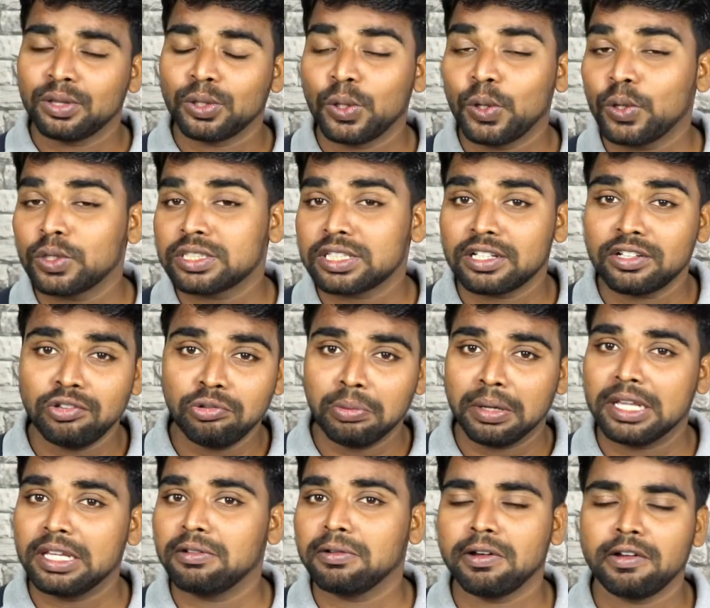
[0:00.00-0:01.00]
தொண்ணூறு
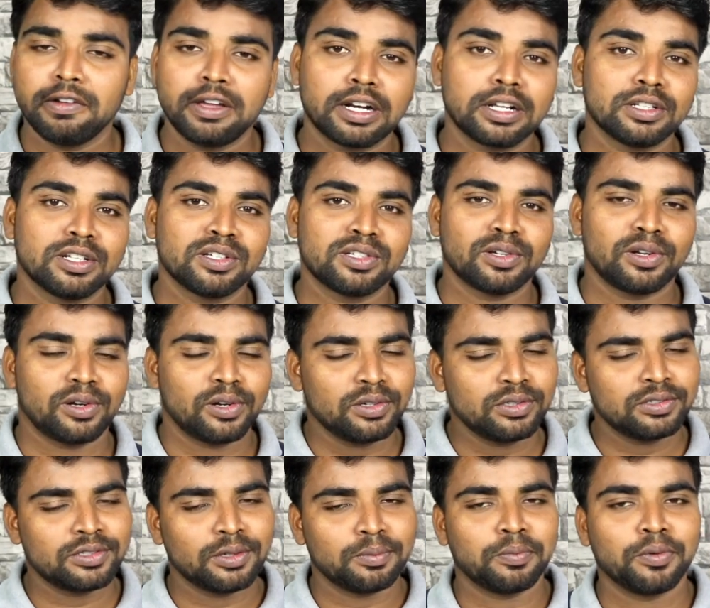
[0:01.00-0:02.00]
சதவீதம் அதிகமாகவே இருக்குன்னு தான்
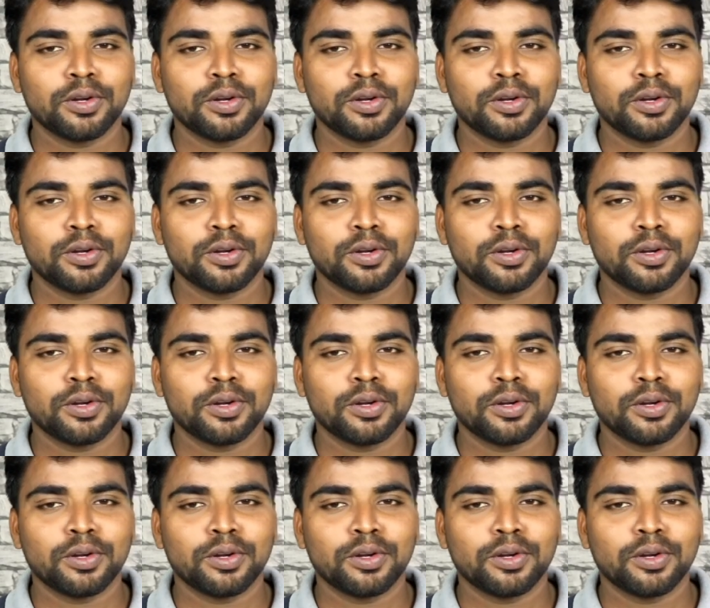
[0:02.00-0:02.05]
சொல்லணும் ஸோ